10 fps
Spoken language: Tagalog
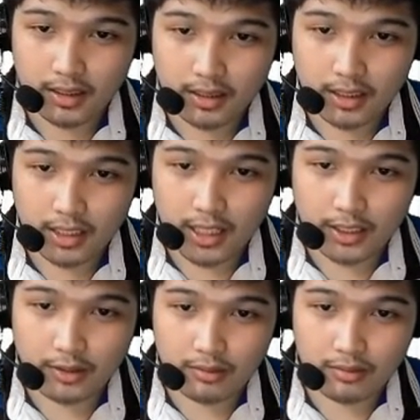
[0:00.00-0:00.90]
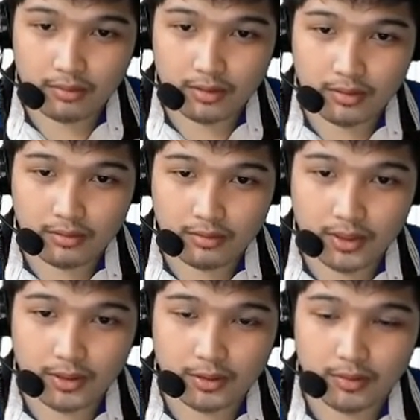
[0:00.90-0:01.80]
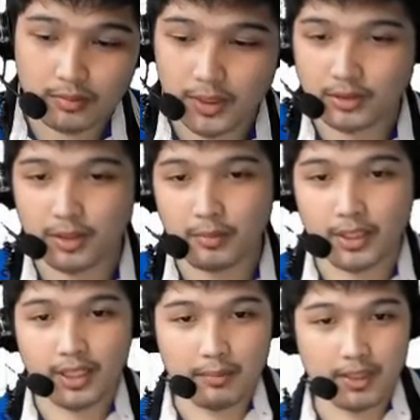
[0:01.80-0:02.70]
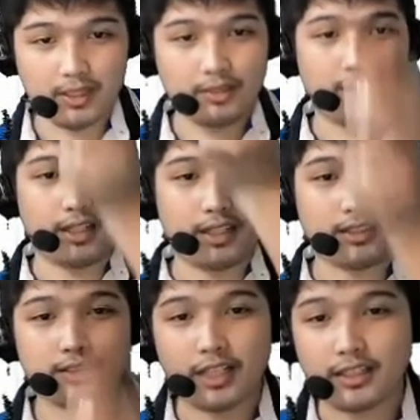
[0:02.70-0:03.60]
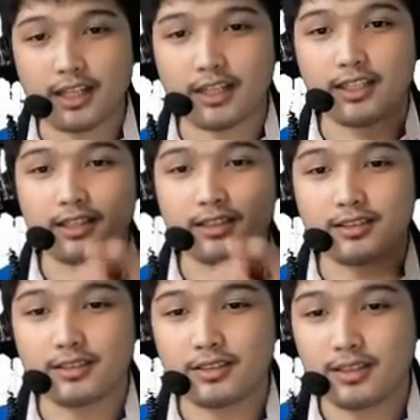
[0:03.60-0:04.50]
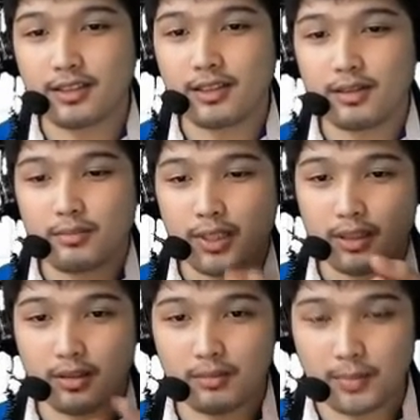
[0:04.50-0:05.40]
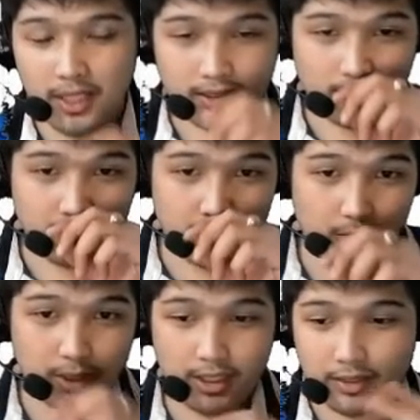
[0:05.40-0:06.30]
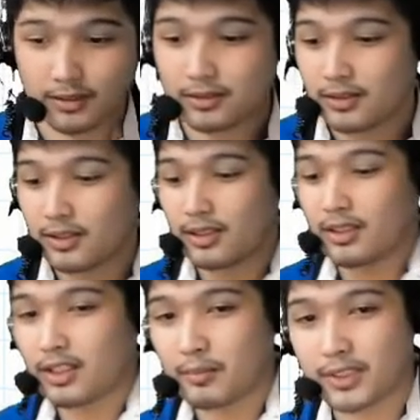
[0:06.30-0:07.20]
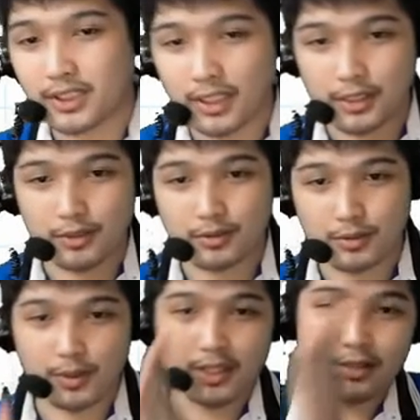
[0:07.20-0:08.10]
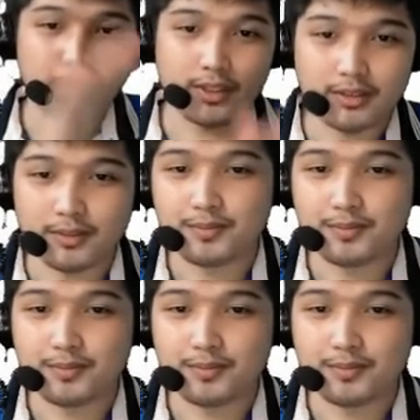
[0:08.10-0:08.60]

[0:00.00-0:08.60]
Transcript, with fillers: klaro yung, yung figure. Pero, syempre, dapat ano lang yan, straight lang yan, no? Pero, para sa visual, ano, representation, kunwari gumanon.